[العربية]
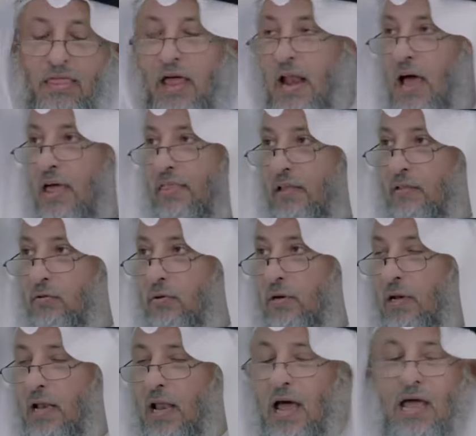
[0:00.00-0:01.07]
ثلاثة
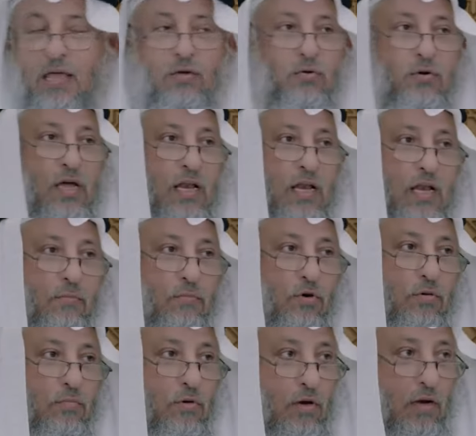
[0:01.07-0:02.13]
لا
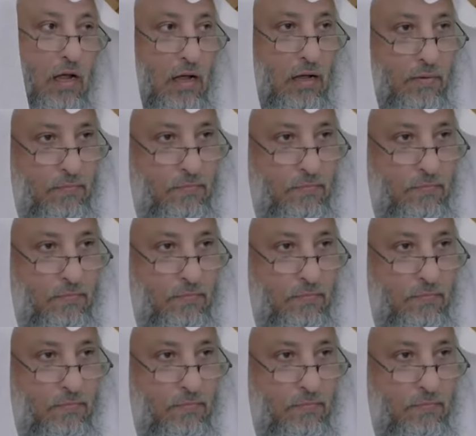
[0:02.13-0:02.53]
يكلمهم الله